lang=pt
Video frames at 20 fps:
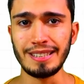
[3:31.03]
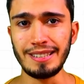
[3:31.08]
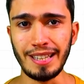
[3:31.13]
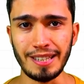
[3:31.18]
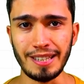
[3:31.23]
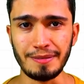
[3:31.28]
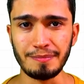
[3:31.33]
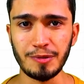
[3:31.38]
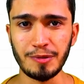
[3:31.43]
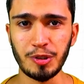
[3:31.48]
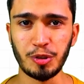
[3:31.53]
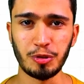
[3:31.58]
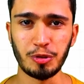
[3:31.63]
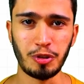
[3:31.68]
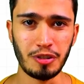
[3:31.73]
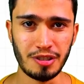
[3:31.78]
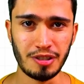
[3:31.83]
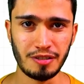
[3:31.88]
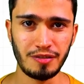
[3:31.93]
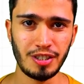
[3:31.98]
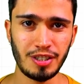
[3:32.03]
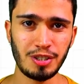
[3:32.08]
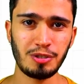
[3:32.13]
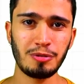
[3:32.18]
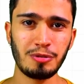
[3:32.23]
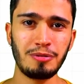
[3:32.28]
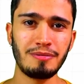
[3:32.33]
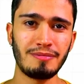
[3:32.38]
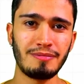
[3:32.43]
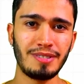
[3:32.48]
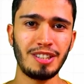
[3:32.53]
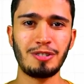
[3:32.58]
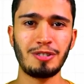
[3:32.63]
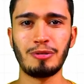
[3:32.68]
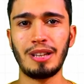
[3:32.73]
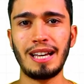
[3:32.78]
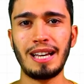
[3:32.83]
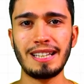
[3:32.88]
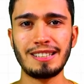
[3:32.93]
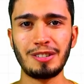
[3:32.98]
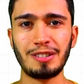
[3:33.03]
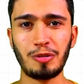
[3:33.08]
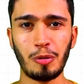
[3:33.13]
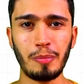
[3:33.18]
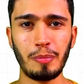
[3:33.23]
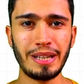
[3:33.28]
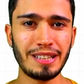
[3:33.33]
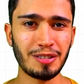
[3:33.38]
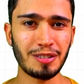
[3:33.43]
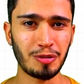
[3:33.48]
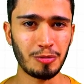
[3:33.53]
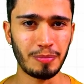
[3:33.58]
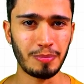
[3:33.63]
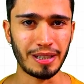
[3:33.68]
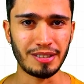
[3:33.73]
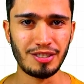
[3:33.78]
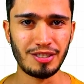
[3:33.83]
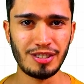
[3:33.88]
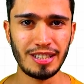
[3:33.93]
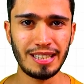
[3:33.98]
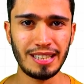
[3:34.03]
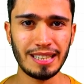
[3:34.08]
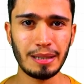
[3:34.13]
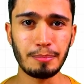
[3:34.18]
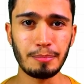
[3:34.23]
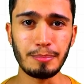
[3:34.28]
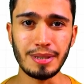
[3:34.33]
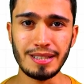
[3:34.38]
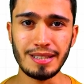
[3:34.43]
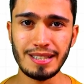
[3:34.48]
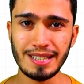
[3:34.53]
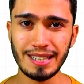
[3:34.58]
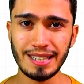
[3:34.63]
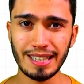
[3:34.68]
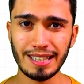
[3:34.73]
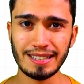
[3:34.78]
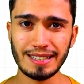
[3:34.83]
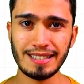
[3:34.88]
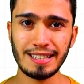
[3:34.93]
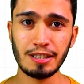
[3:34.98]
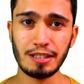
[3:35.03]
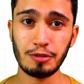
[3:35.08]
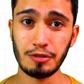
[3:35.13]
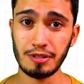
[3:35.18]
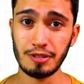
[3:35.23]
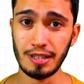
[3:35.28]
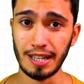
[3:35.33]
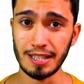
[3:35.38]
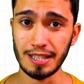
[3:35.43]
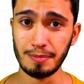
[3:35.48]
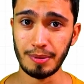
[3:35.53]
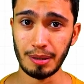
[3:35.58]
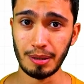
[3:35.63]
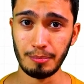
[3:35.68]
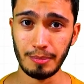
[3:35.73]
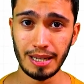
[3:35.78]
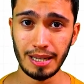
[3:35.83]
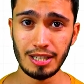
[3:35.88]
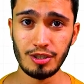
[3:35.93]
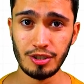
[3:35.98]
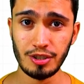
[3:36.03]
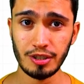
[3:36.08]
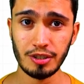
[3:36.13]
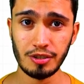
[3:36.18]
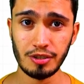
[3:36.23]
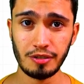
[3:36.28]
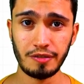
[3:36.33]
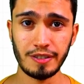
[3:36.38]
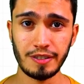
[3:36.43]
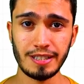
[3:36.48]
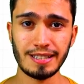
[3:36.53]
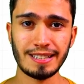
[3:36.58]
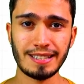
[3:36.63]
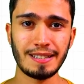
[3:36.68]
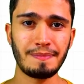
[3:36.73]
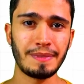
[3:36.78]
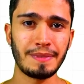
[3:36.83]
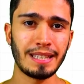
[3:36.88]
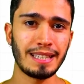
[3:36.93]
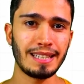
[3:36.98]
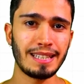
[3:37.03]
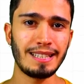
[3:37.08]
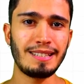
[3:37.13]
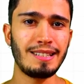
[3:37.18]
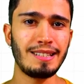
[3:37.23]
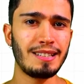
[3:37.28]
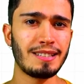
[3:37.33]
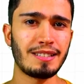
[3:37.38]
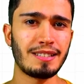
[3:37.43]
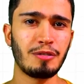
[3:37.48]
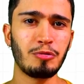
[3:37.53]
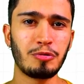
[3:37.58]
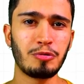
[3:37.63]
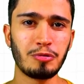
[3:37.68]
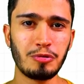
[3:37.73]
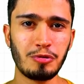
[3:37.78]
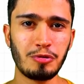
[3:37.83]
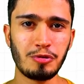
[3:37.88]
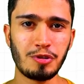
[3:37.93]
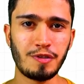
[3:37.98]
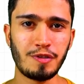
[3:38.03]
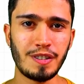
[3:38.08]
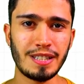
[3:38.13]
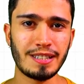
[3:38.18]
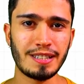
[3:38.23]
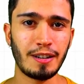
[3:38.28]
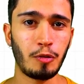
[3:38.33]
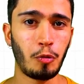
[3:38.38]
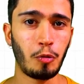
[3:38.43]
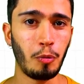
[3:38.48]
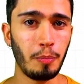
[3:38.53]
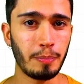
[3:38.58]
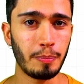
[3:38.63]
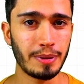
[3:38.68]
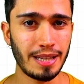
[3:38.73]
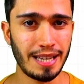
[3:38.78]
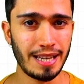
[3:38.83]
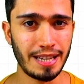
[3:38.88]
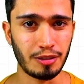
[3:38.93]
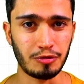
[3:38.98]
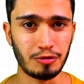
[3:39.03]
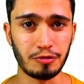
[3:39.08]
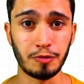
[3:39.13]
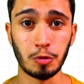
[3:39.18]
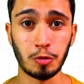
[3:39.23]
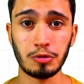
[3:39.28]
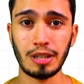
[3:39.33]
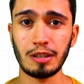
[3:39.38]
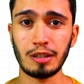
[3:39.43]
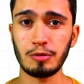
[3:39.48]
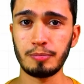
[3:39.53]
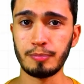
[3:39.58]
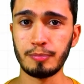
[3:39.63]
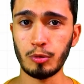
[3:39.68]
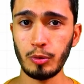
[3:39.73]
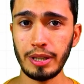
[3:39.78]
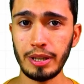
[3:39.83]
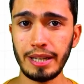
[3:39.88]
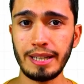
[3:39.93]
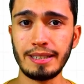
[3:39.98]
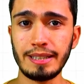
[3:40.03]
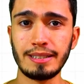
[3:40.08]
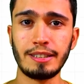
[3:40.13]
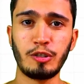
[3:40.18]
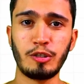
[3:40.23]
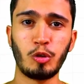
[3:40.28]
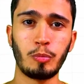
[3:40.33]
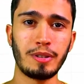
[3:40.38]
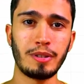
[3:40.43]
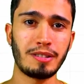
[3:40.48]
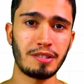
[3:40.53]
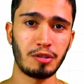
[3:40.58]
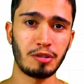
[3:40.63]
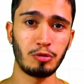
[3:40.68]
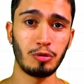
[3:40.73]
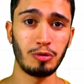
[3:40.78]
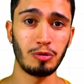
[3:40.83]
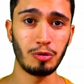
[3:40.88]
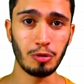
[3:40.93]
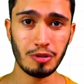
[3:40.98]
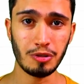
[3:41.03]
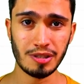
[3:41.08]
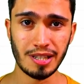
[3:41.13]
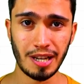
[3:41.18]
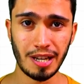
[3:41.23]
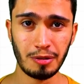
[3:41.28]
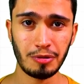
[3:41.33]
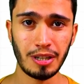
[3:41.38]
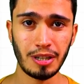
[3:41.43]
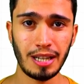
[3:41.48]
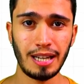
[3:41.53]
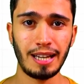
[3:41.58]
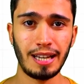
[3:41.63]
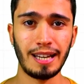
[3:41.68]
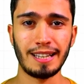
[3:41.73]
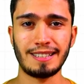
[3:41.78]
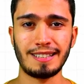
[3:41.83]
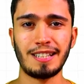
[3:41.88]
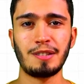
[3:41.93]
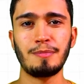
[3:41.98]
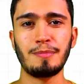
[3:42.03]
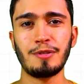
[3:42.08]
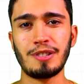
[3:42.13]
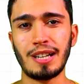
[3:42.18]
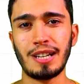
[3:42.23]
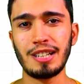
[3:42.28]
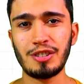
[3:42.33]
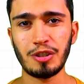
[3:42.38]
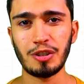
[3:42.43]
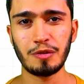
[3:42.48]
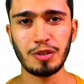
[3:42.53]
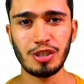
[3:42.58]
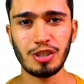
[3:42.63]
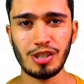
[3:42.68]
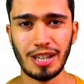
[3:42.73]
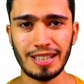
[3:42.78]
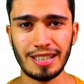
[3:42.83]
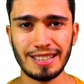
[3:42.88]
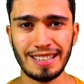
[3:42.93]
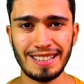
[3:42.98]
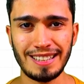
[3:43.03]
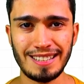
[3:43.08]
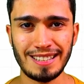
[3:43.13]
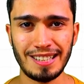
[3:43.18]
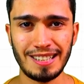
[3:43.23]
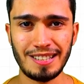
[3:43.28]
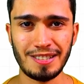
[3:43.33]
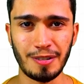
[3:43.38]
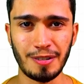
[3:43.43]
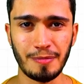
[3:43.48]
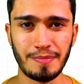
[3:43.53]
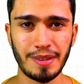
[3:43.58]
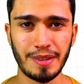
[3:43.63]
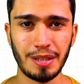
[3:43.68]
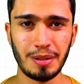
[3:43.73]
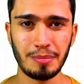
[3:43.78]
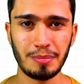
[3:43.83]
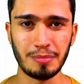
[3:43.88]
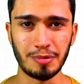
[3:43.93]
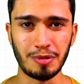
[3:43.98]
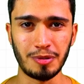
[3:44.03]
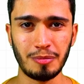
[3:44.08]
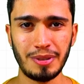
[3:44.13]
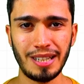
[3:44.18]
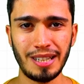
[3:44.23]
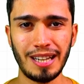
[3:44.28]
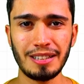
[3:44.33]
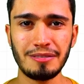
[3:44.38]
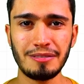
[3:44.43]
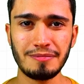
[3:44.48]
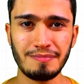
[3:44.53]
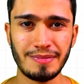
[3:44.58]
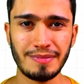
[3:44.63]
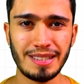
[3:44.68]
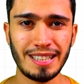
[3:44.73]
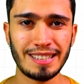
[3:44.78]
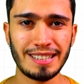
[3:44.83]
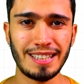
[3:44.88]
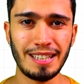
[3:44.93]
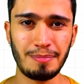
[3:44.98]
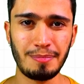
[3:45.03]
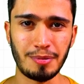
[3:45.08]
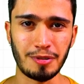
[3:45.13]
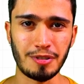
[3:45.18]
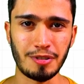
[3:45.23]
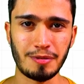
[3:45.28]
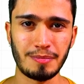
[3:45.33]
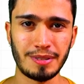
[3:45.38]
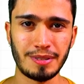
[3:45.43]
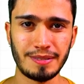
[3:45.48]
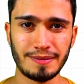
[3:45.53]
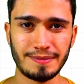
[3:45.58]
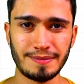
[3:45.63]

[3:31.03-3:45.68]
E aí, gostou desse vídeo? Deixa o like, comenta, compartilha, me siga nas redes sociais para mais dicas de física e se quiser um curso de física completo, voltado para o Enem e começando do zero, acesse meu site que eu vou deixar aqui na descrição. Muito obrigado e até a próxima!